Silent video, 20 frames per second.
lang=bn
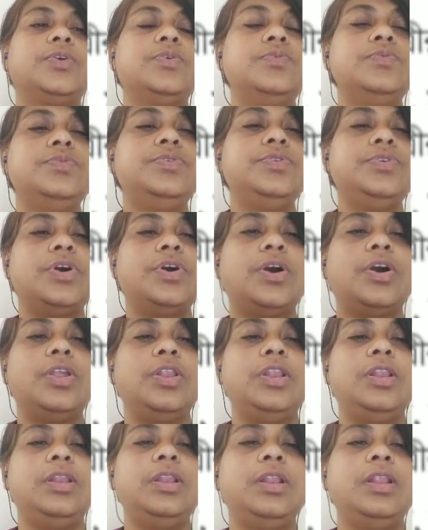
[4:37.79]

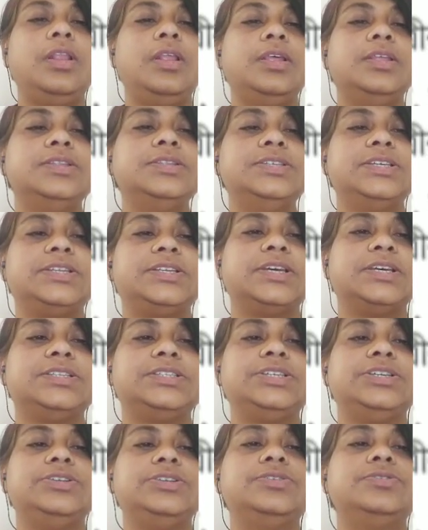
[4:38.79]
কুণ্ডল যেটা
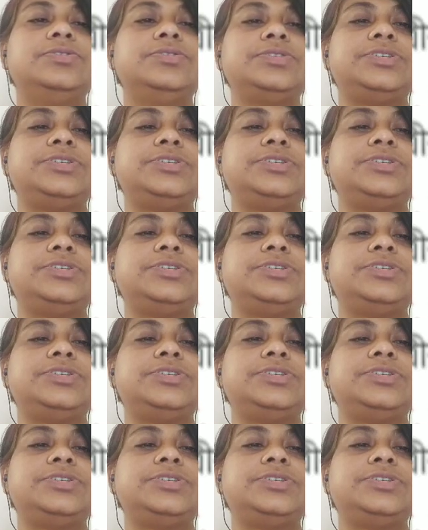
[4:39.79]
ছিল